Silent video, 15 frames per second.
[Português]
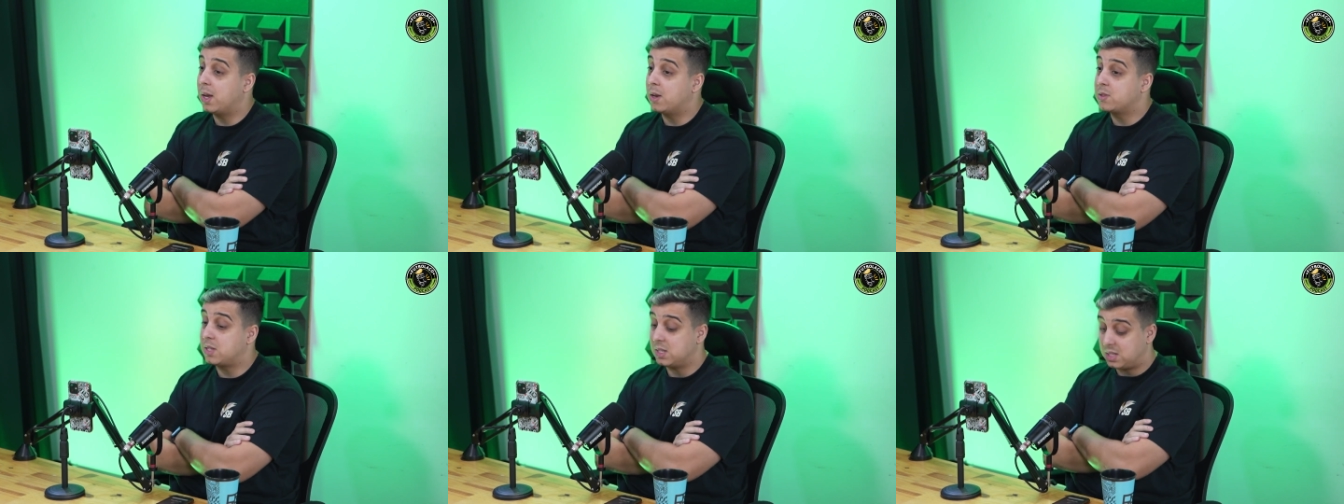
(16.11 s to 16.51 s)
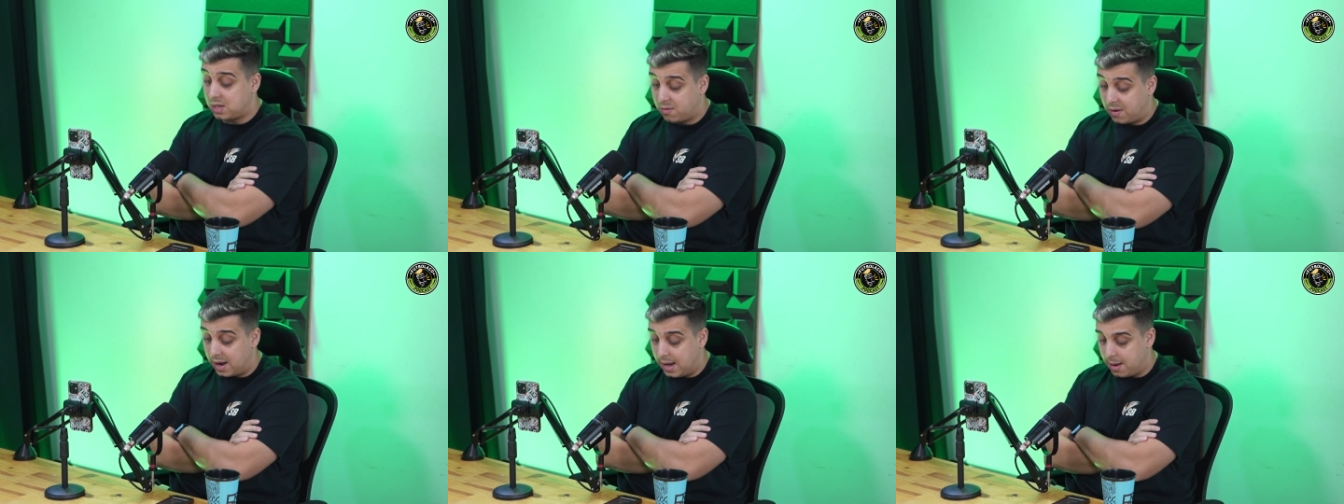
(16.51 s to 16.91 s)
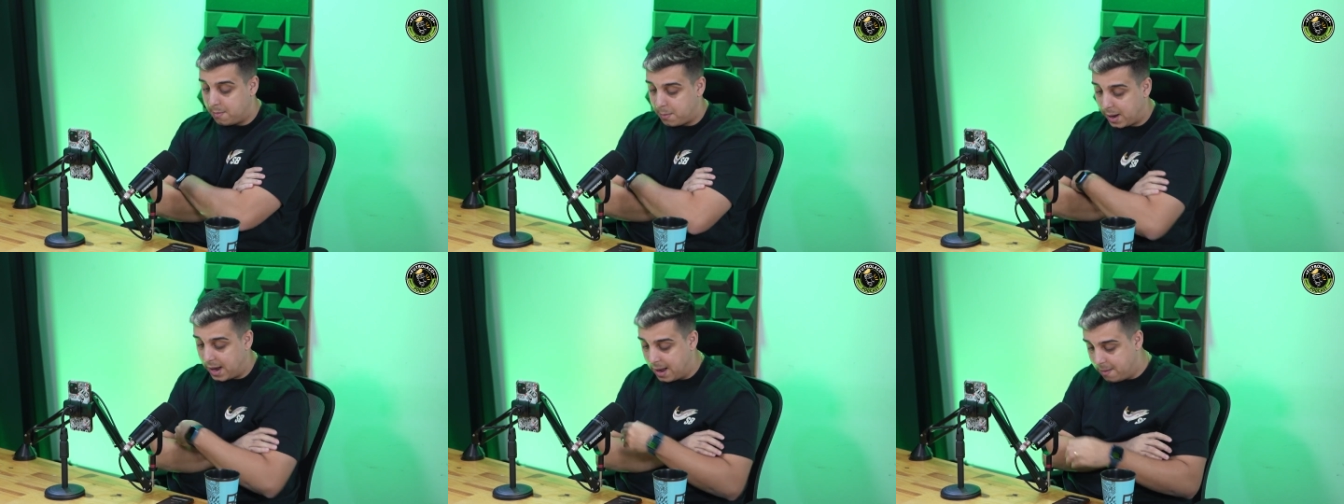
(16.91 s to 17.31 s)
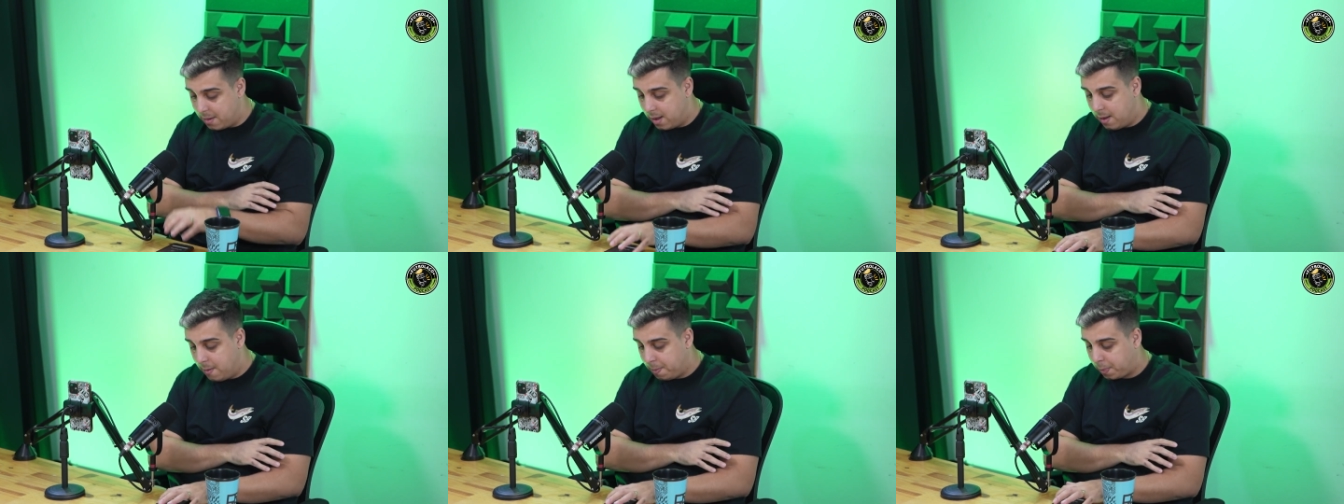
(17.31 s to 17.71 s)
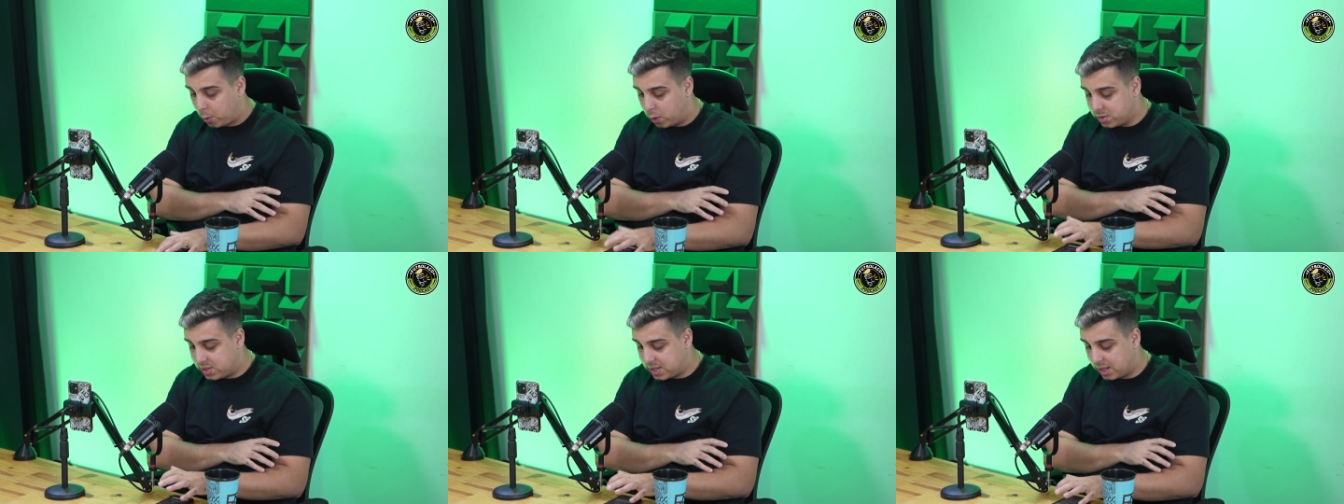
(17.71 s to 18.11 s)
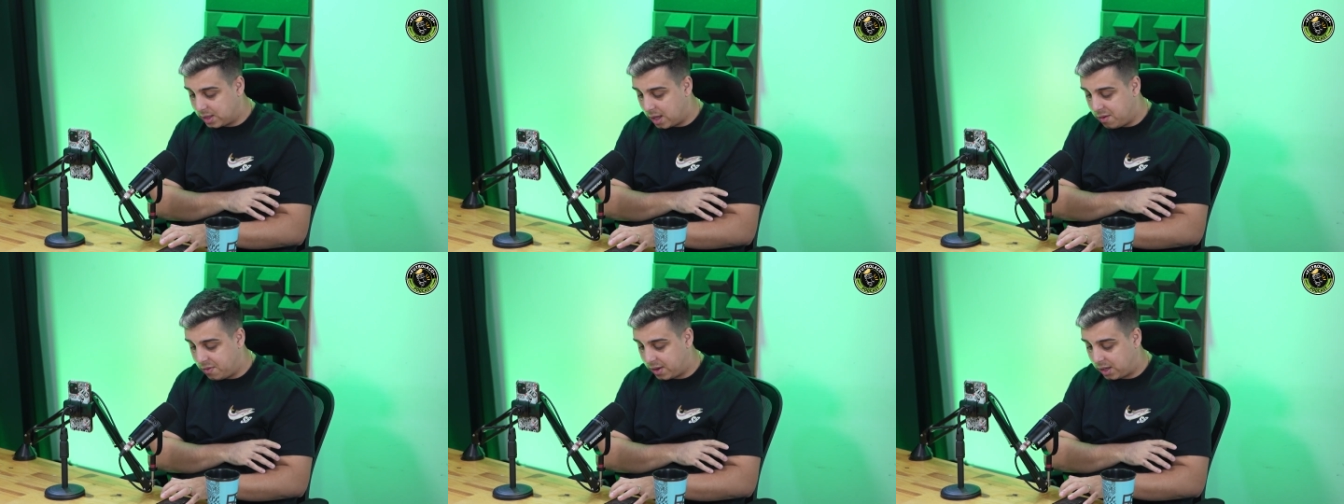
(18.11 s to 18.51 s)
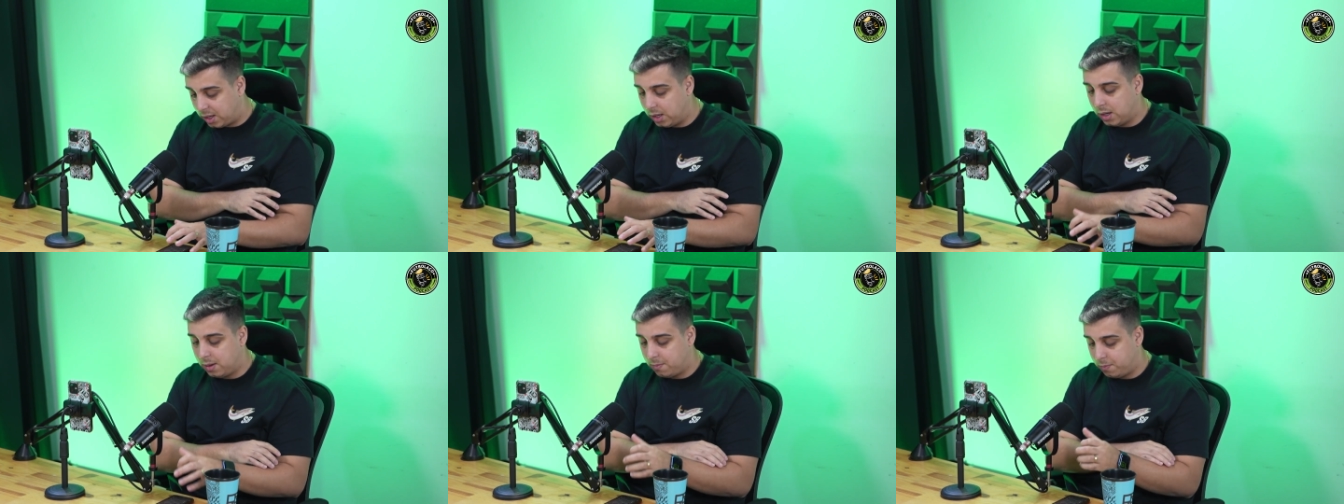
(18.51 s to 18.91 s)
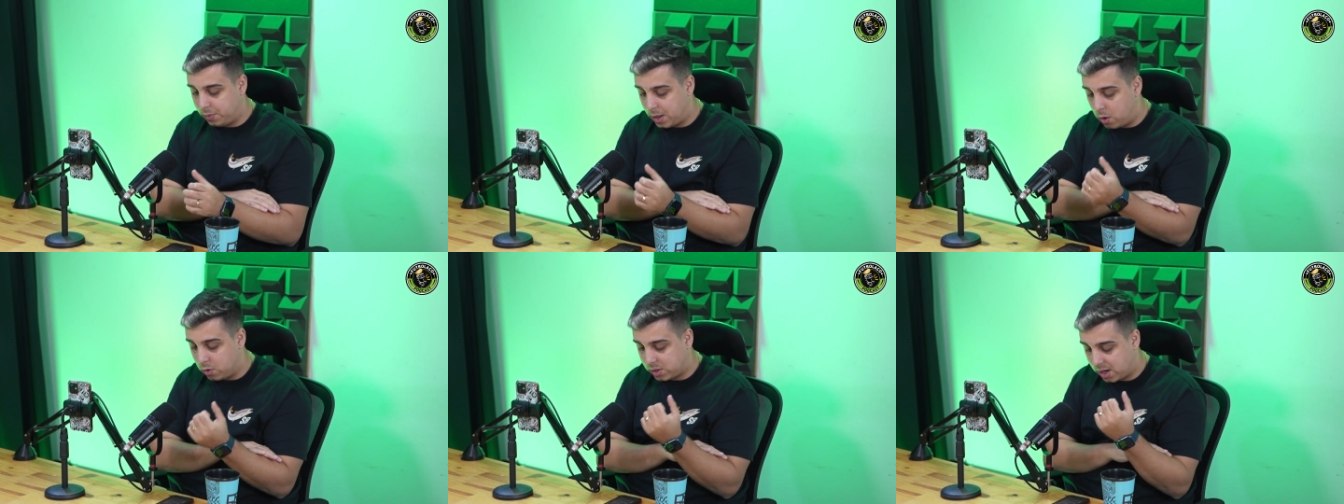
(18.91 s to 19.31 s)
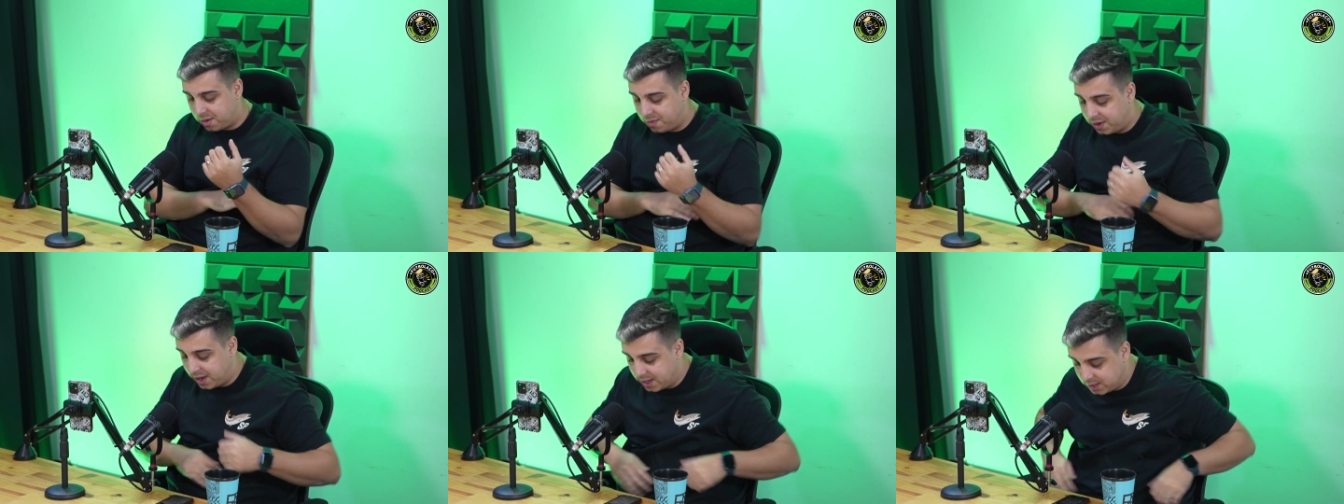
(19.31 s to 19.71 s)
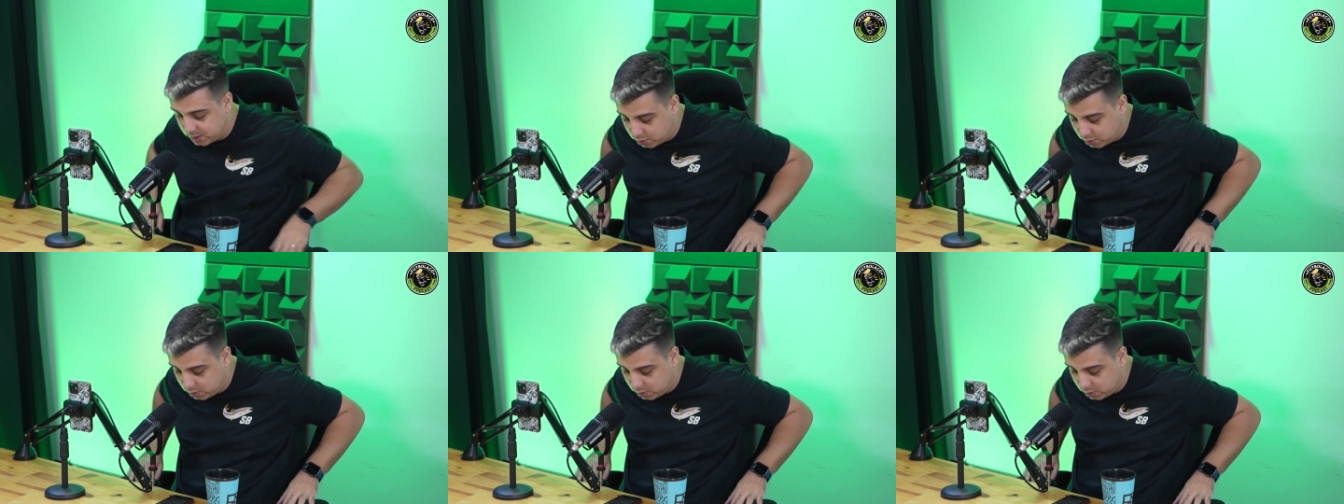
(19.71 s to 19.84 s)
Não sei se você vai lembrar, quando você teve aqui da outra vez,